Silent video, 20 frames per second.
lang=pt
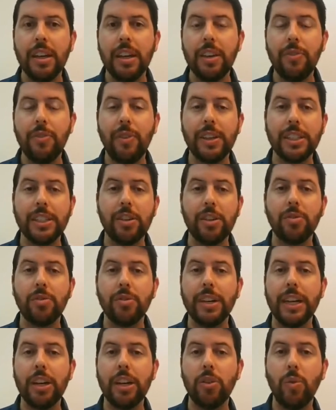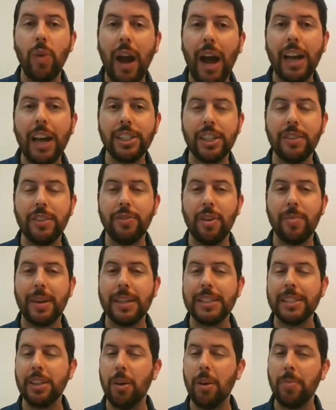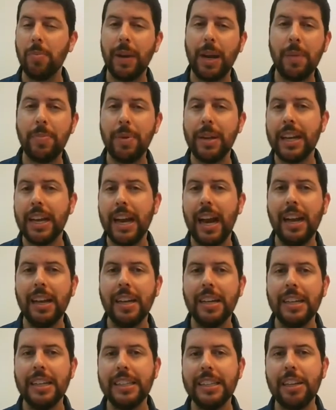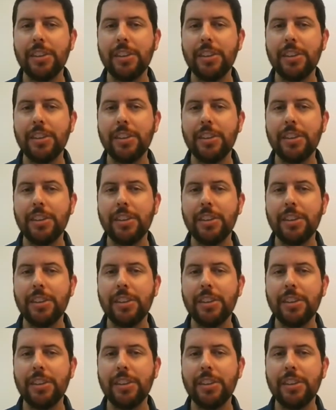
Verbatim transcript: e fazer com que ele guarde a informação para aplicar